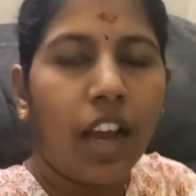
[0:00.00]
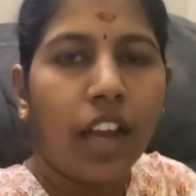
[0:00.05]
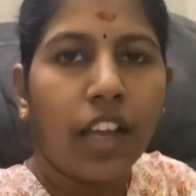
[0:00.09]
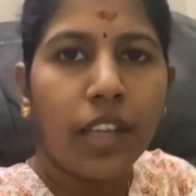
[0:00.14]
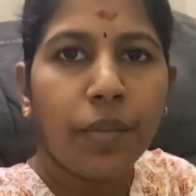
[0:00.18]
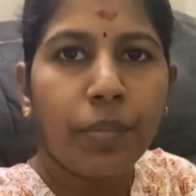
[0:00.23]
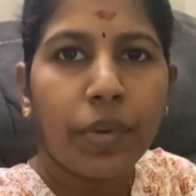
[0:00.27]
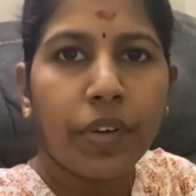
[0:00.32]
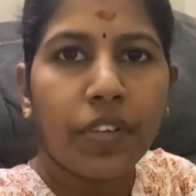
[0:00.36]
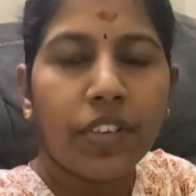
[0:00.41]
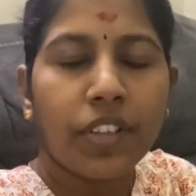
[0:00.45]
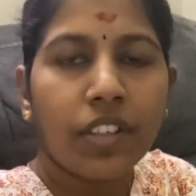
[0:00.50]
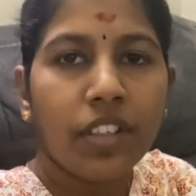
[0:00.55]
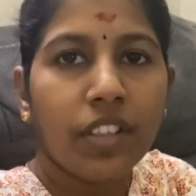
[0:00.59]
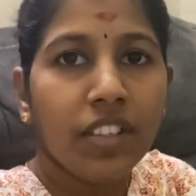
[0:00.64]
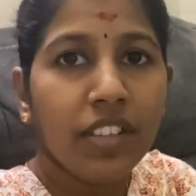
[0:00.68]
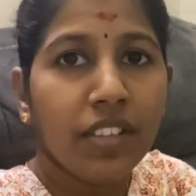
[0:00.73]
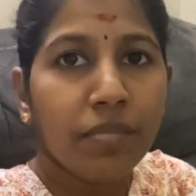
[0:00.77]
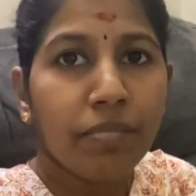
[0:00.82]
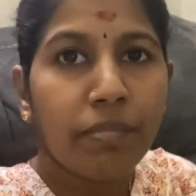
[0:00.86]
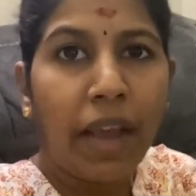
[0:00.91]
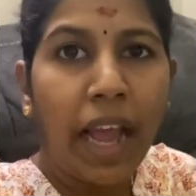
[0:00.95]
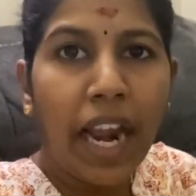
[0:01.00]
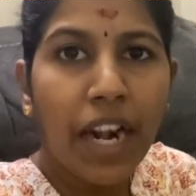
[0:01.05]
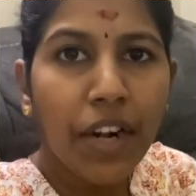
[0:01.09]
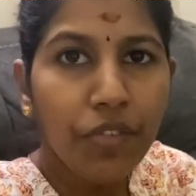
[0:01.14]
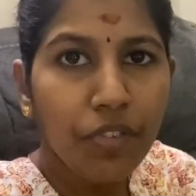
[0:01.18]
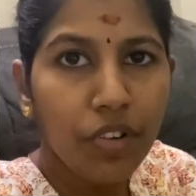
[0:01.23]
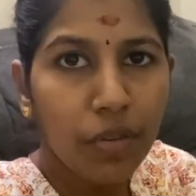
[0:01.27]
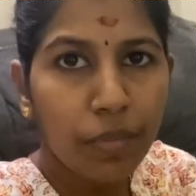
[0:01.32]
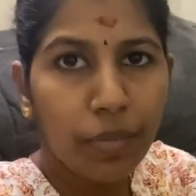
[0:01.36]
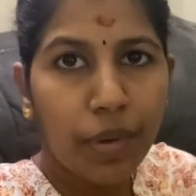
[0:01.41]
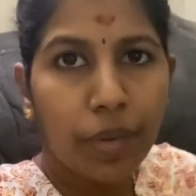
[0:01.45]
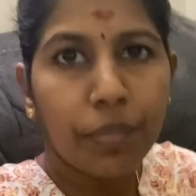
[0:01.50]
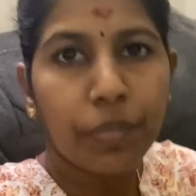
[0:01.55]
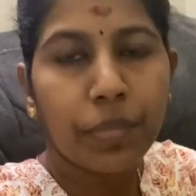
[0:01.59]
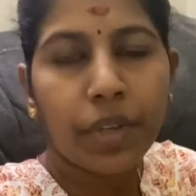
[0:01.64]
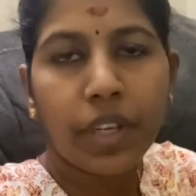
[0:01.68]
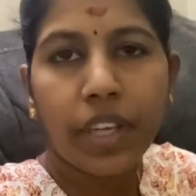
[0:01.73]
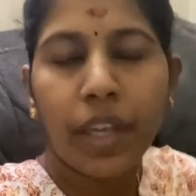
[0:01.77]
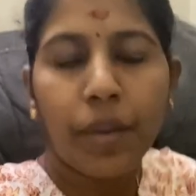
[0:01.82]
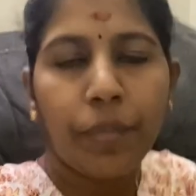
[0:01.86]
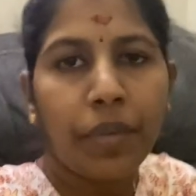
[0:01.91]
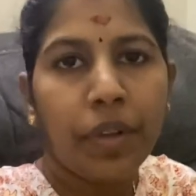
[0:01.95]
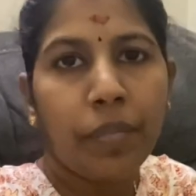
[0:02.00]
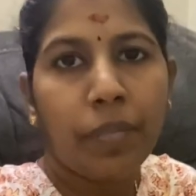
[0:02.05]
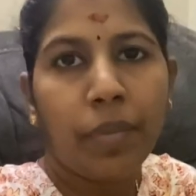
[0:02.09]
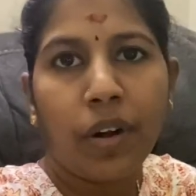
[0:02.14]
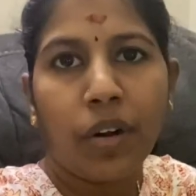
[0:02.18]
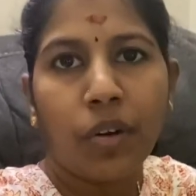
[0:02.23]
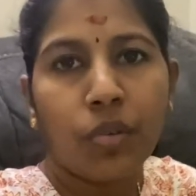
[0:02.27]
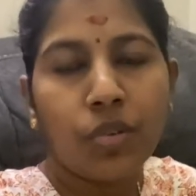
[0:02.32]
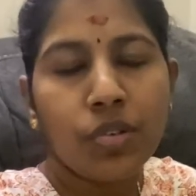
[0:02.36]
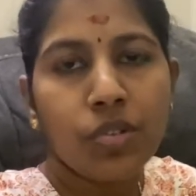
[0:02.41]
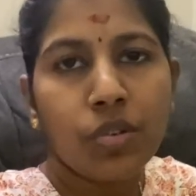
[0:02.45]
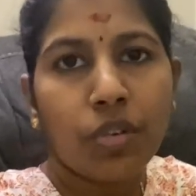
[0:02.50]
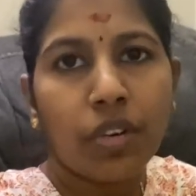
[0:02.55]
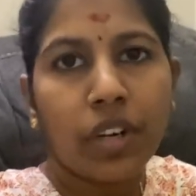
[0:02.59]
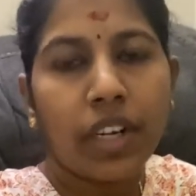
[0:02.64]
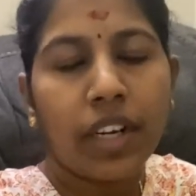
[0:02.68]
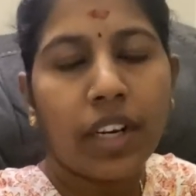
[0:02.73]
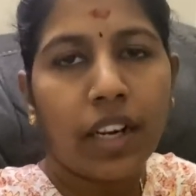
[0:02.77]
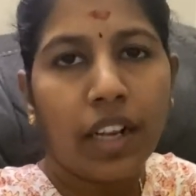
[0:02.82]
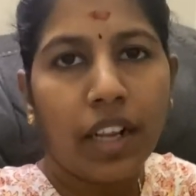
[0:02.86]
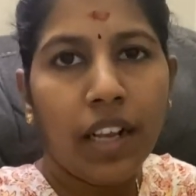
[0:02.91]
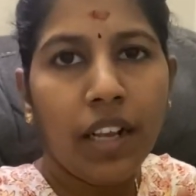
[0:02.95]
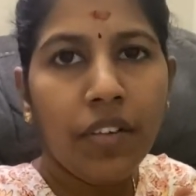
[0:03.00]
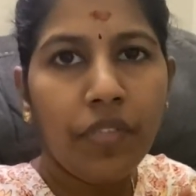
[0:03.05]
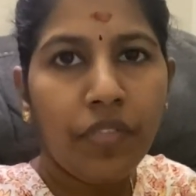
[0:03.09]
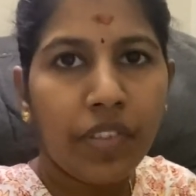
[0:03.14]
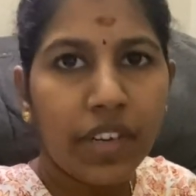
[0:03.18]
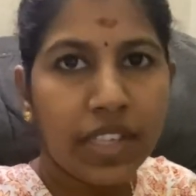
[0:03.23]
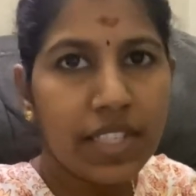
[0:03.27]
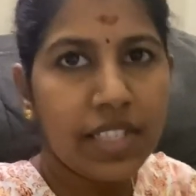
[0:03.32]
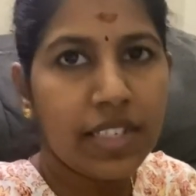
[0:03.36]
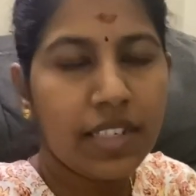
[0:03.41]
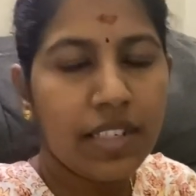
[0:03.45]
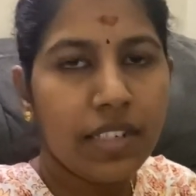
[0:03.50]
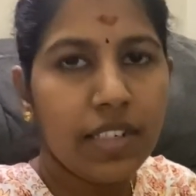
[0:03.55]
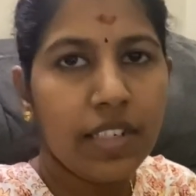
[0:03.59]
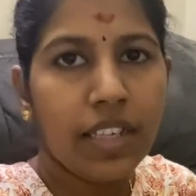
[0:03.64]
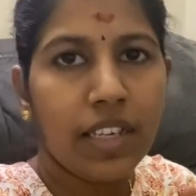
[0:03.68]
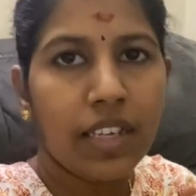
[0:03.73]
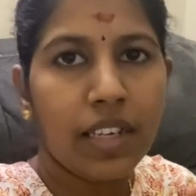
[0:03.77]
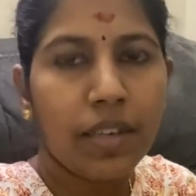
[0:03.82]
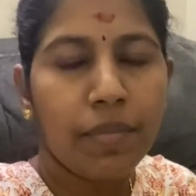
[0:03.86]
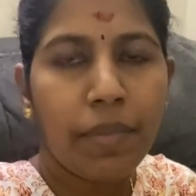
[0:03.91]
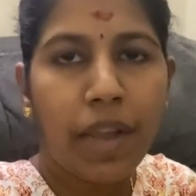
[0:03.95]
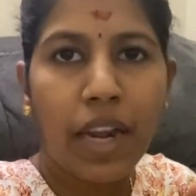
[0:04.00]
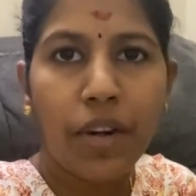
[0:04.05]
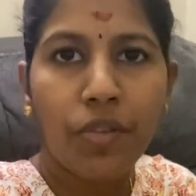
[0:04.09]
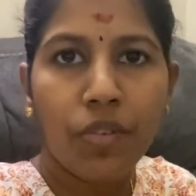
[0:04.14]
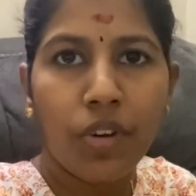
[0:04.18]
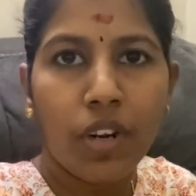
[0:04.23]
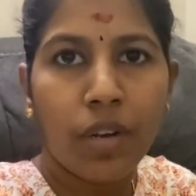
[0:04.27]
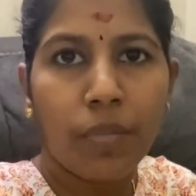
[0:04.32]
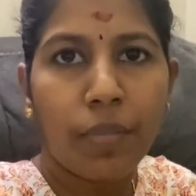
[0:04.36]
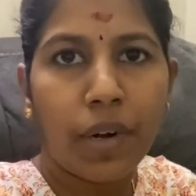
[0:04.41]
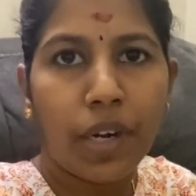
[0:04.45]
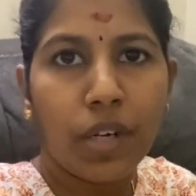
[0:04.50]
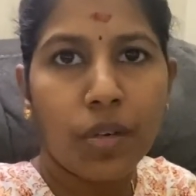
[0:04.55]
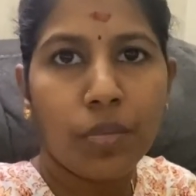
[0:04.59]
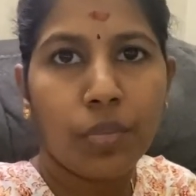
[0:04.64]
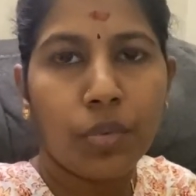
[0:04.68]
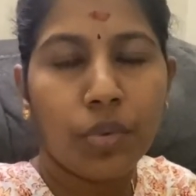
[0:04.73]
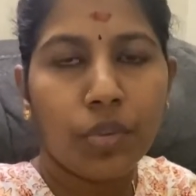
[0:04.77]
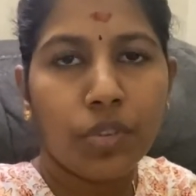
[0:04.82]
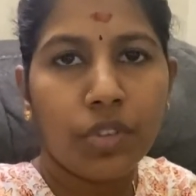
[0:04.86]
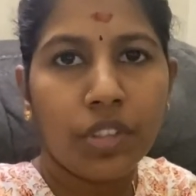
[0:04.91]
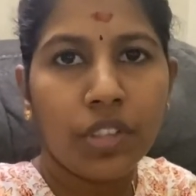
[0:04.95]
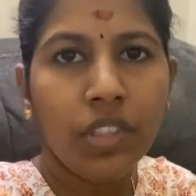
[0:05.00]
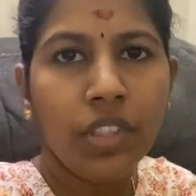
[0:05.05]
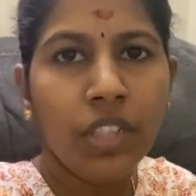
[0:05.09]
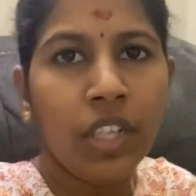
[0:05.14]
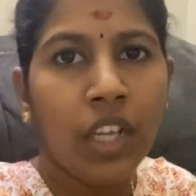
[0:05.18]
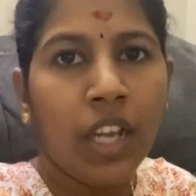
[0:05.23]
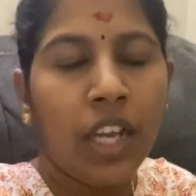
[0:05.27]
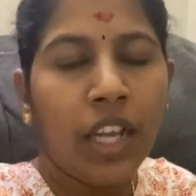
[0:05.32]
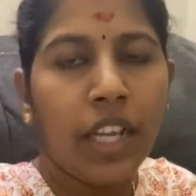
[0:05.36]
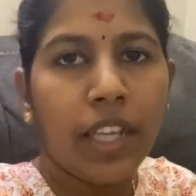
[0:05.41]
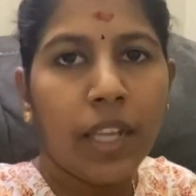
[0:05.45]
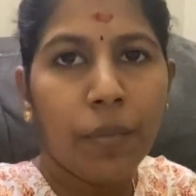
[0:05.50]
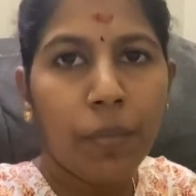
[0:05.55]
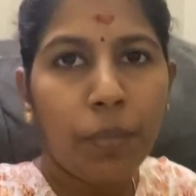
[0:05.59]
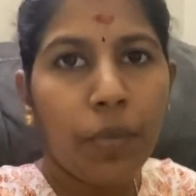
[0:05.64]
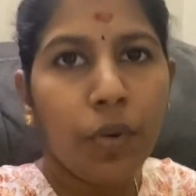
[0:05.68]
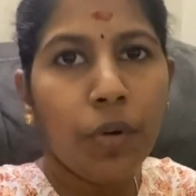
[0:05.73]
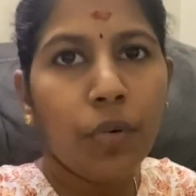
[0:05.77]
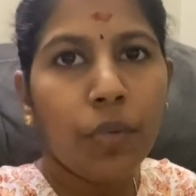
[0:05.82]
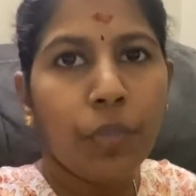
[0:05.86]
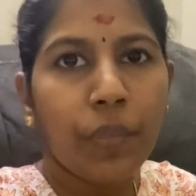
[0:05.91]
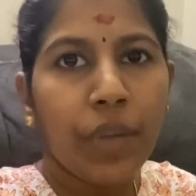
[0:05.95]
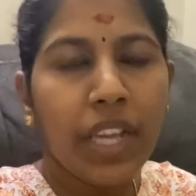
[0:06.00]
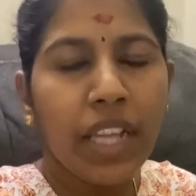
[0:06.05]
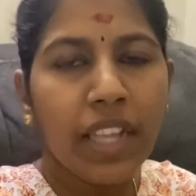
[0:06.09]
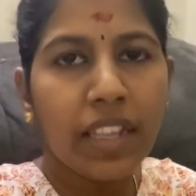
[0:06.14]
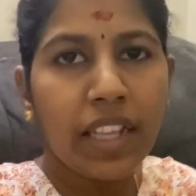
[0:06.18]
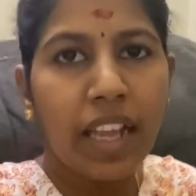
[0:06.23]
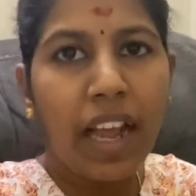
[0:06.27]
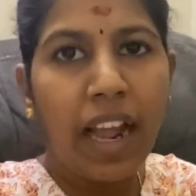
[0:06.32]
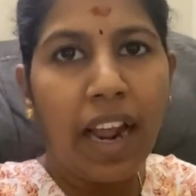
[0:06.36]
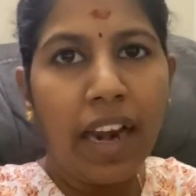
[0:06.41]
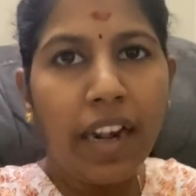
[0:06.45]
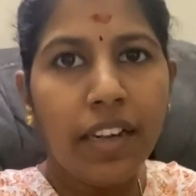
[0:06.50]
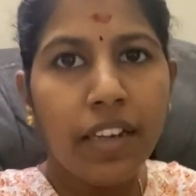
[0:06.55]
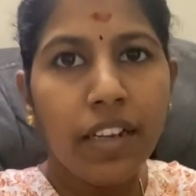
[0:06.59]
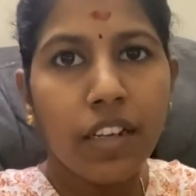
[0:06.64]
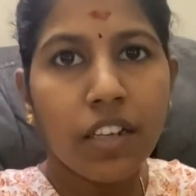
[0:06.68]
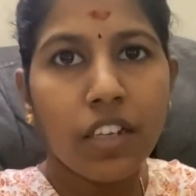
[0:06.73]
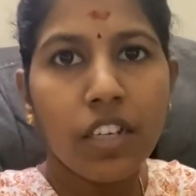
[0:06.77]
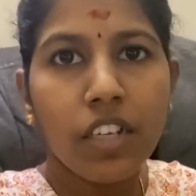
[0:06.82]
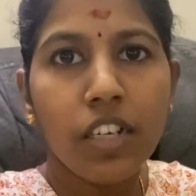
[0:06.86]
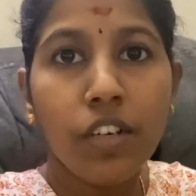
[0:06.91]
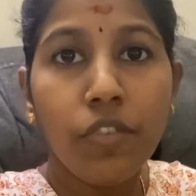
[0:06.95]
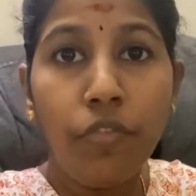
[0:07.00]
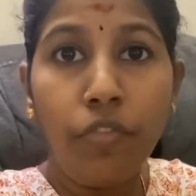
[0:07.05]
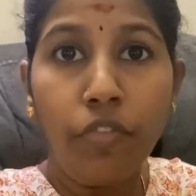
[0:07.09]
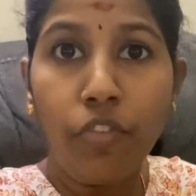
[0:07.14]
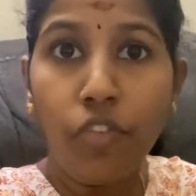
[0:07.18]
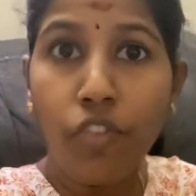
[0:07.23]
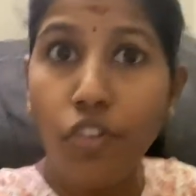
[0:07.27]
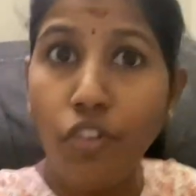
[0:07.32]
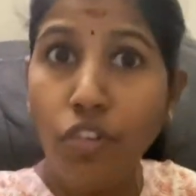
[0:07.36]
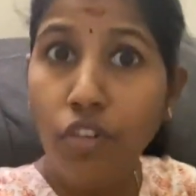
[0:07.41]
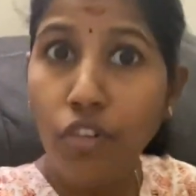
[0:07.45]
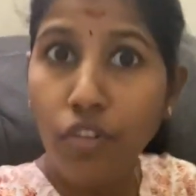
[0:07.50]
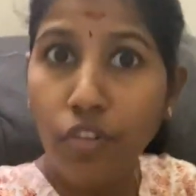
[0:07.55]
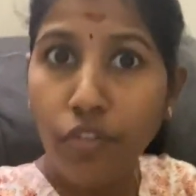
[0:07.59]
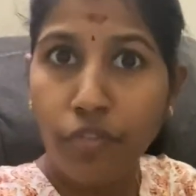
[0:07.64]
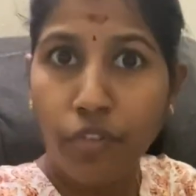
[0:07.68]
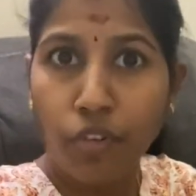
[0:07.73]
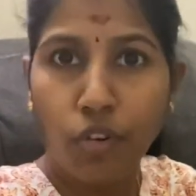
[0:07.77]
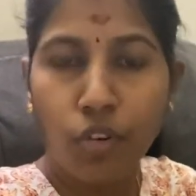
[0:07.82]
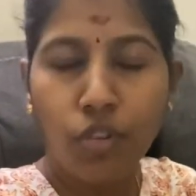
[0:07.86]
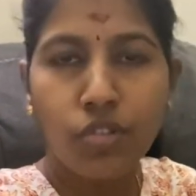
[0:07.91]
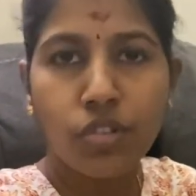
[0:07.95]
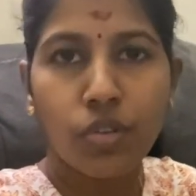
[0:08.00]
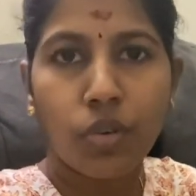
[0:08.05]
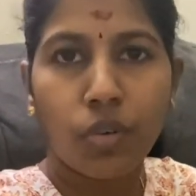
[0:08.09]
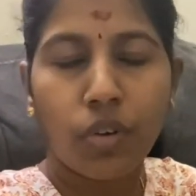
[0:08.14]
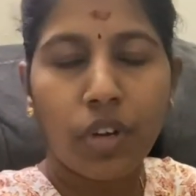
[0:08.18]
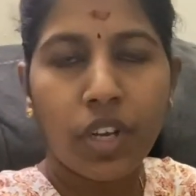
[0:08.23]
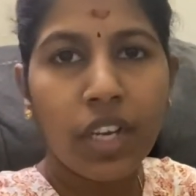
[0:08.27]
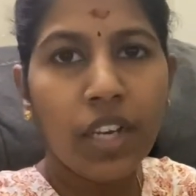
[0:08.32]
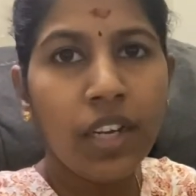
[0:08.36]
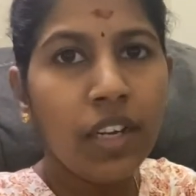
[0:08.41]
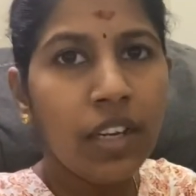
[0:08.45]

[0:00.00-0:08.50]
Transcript: இப்போ வந்து மேனுவல் பம்புக்கு எப்படி பண்ணணும்னு சொல்லிடுறேன் ஃபஸ்ட்டு நீங்கள் மேனுவலில் பண்ணும்போது எப்போவுமே அந்த ஹேண்டில் ஃபுல் ஃபோர்ஸோட